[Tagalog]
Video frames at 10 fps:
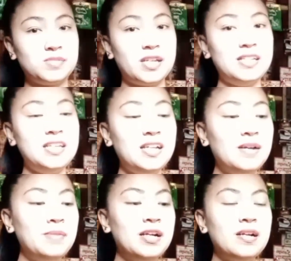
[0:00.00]
Kanina
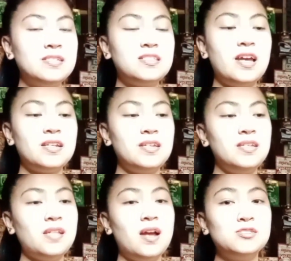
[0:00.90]
nga mga kasari,
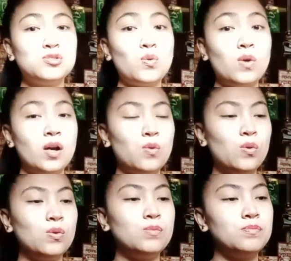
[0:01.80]
inaantok
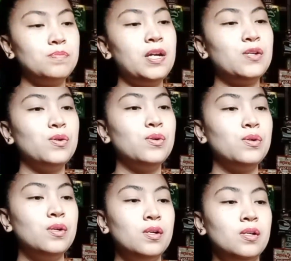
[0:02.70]
ako
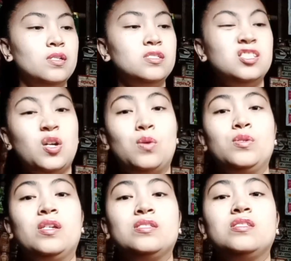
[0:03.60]
pero hindi
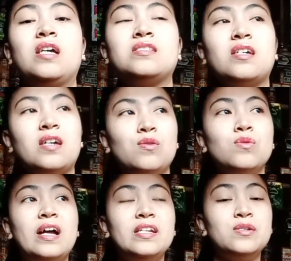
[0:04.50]
ako nagsasara.
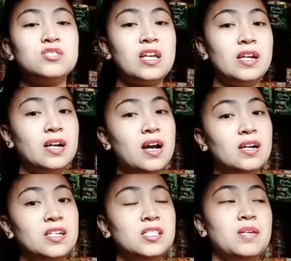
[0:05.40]
Ugali ko talaga
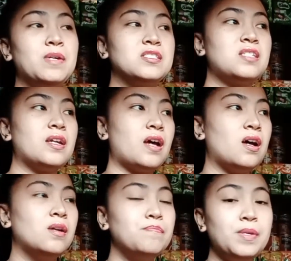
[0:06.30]
ang hindi
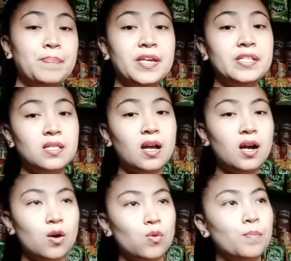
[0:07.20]
magsara. Pipikit
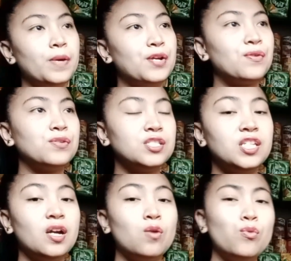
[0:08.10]
lang ako pero
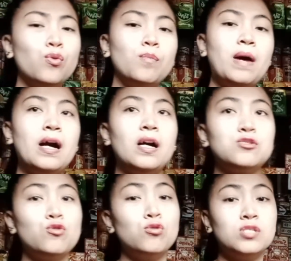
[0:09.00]
hindi ako
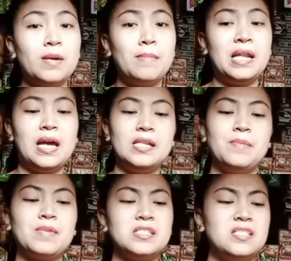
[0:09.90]
makakatulog ng
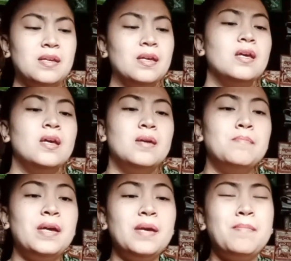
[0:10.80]
malalim kasi
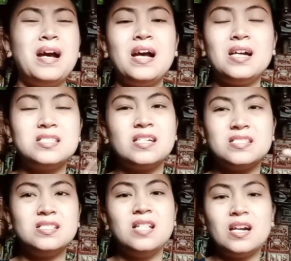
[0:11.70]
may,
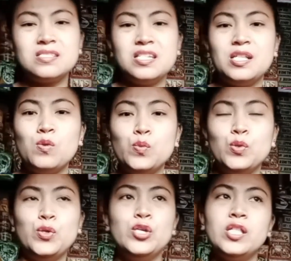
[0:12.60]
makakasakit lang din ang
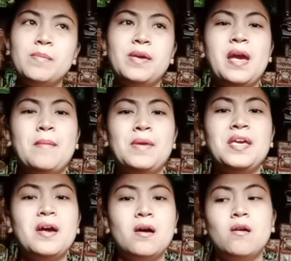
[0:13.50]
ulo yun eh
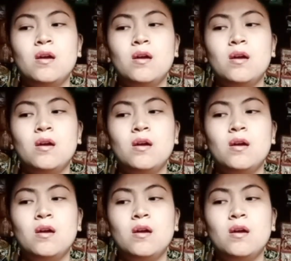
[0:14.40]
maya-maya.